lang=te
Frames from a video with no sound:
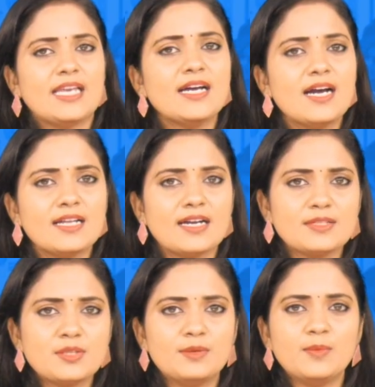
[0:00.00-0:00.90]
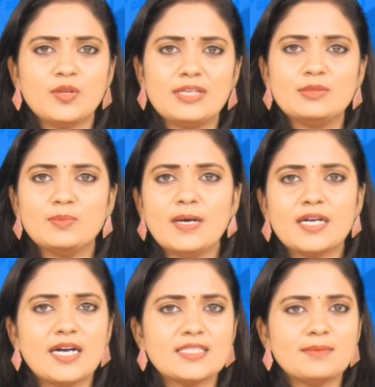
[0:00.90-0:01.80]
తెలంగాణ రాష్ట్రంలోని
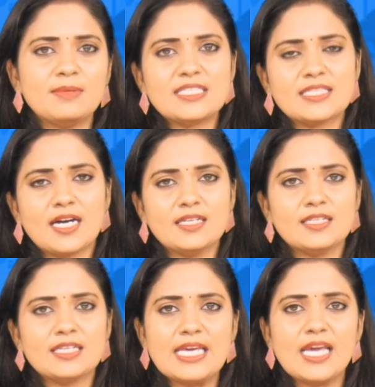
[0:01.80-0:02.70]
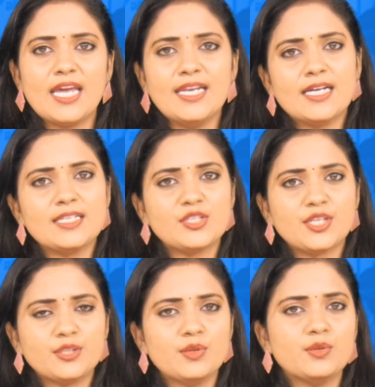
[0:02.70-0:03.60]
దుబ్బాక అసెంబ్లీ స్థానానికి ఎన్నికల
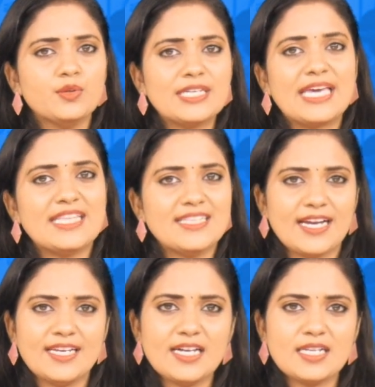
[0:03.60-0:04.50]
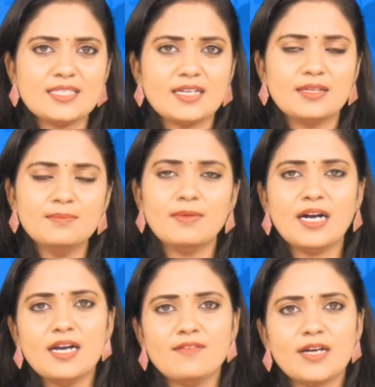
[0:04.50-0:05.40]
షెడ్యూల్ను కేంద్ర ఎన్నికల సంఘం
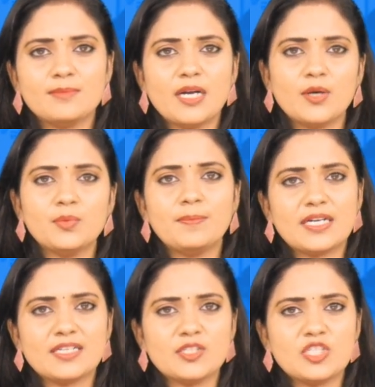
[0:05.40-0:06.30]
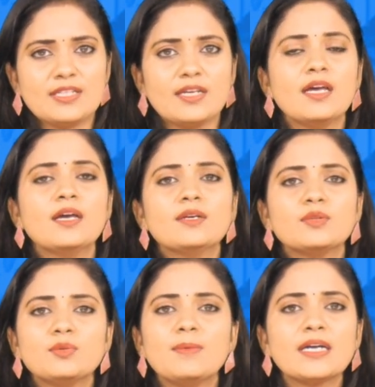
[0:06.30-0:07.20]
మంగళవారం నాడు ప్రకటించింది
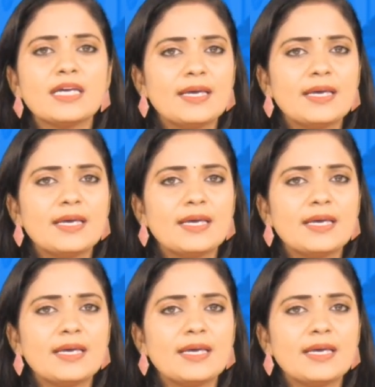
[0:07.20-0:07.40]
దుబ్బాక